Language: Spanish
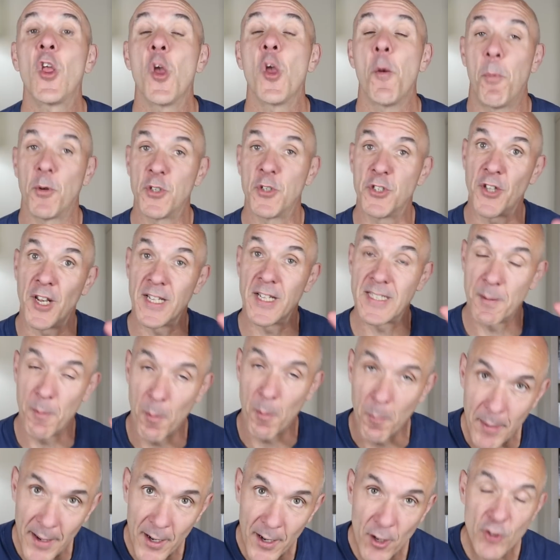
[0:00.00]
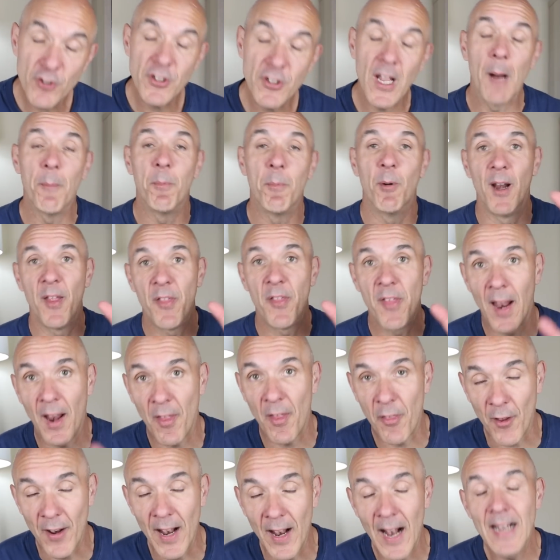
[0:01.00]
hay opositores a bomberos, a Policía
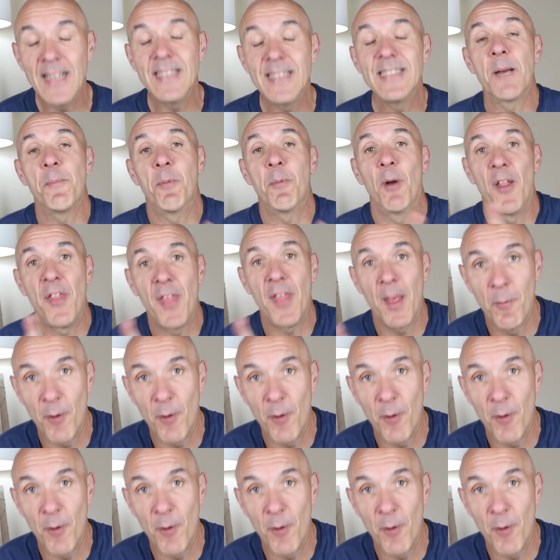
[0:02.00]
Nacional y a Policía